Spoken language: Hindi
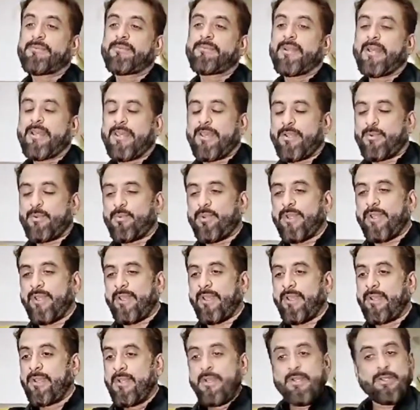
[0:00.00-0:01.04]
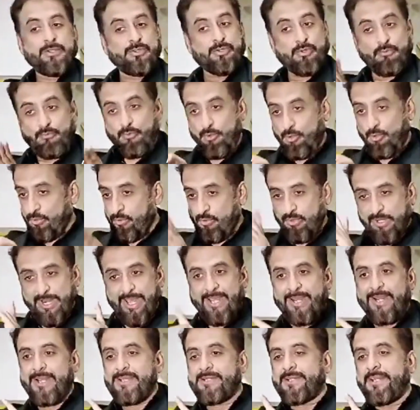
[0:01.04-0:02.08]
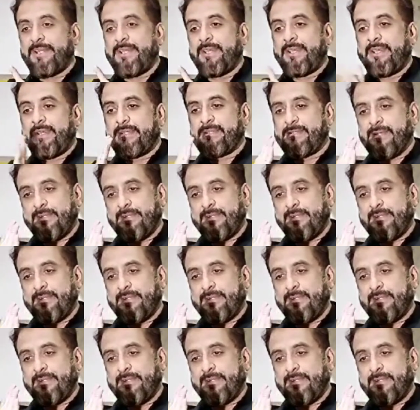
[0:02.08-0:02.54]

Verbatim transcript: लगे हुए हैं तो वो उनको नाराज़ नहीं कर